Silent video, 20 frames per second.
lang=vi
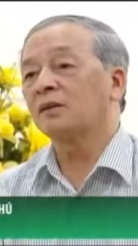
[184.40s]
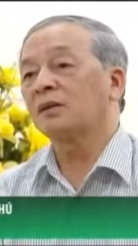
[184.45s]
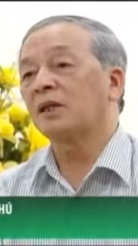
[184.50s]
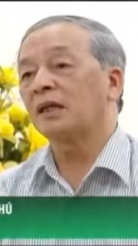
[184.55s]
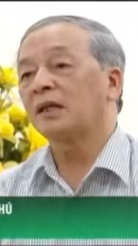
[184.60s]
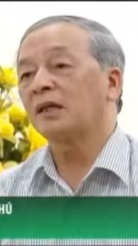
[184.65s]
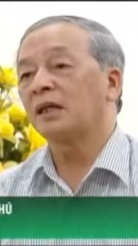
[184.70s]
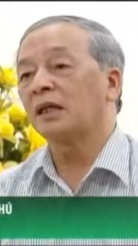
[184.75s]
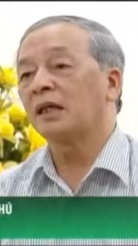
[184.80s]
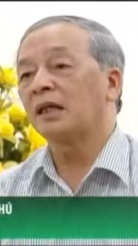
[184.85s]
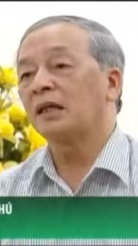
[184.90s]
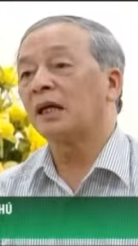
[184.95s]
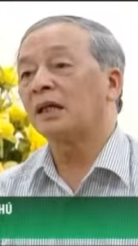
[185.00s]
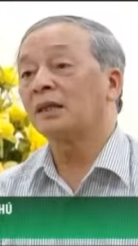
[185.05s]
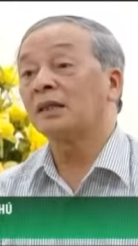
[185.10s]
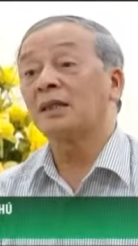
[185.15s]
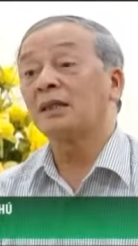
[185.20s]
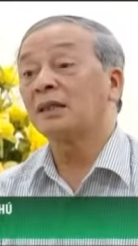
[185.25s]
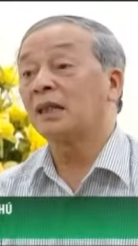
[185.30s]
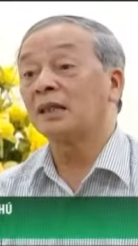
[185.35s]
chức năng hiện nay
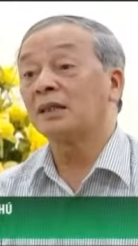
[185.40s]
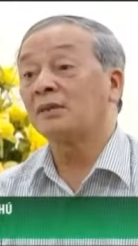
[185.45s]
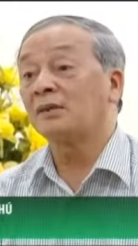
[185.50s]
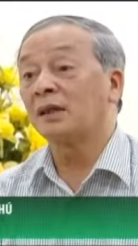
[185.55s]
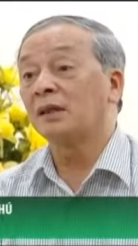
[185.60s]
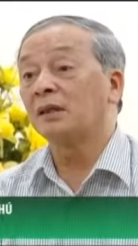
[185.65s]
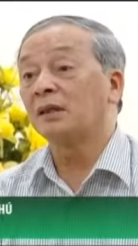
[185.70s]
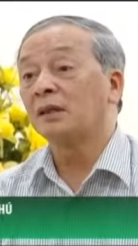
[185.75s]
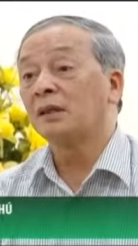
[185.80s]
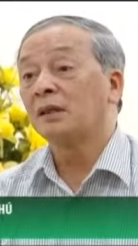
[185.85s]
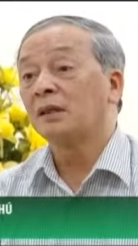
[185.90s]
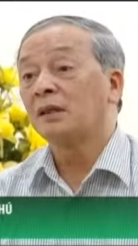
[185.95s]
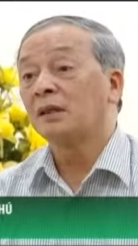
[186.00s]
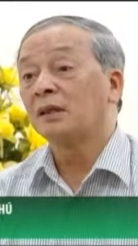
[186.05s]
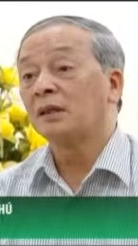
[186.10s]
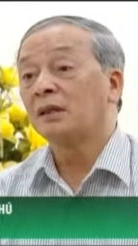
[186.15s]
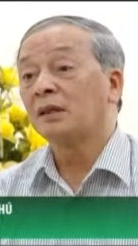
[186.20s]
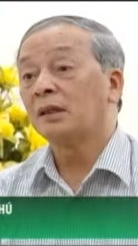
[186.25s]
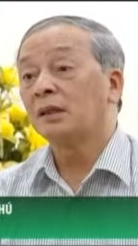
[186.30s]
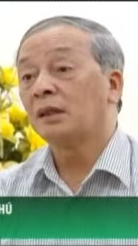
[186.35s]
đang diễn ra như vậy.
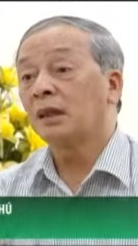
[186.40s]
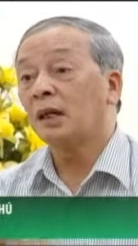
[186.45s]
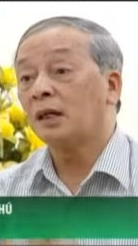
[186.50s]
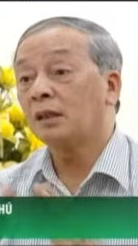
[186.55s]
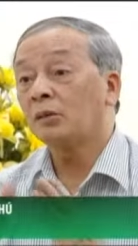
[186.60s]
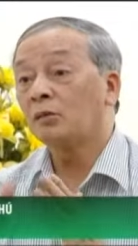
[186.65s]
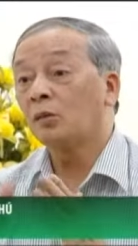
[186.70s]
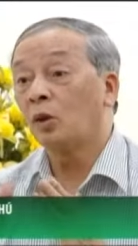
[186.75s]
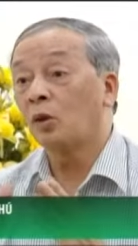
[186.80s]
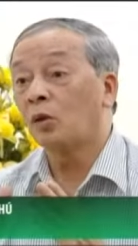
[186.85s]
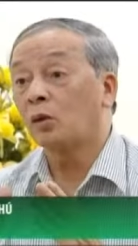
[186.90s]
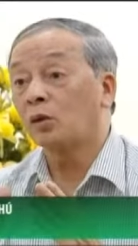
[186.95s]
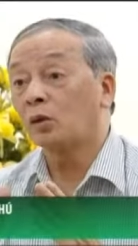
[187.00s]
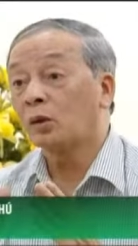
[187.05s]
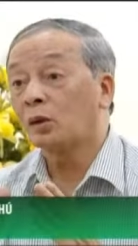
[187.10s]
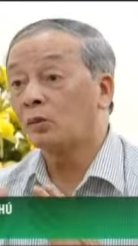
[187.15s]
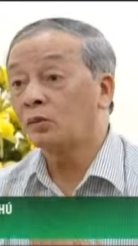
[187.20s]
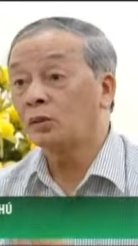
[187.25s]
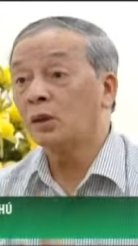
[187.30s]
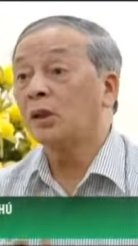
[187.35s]
Thì các cái bộ
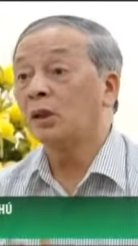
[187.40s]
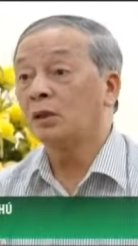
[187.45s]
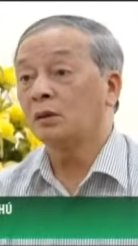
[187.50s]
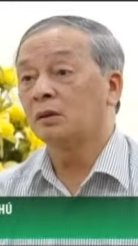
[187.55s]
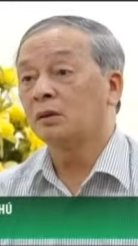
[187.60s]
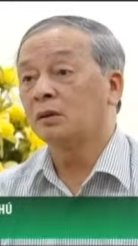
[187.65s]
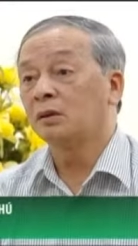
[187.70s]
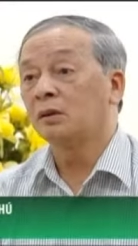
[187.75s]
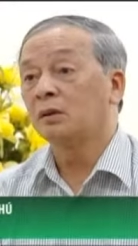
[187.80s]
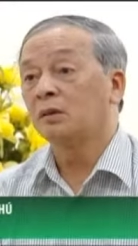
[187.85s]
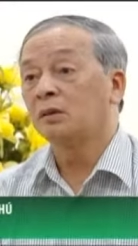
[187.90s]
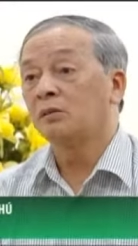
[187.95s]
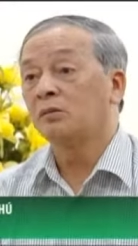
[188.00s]
công thương,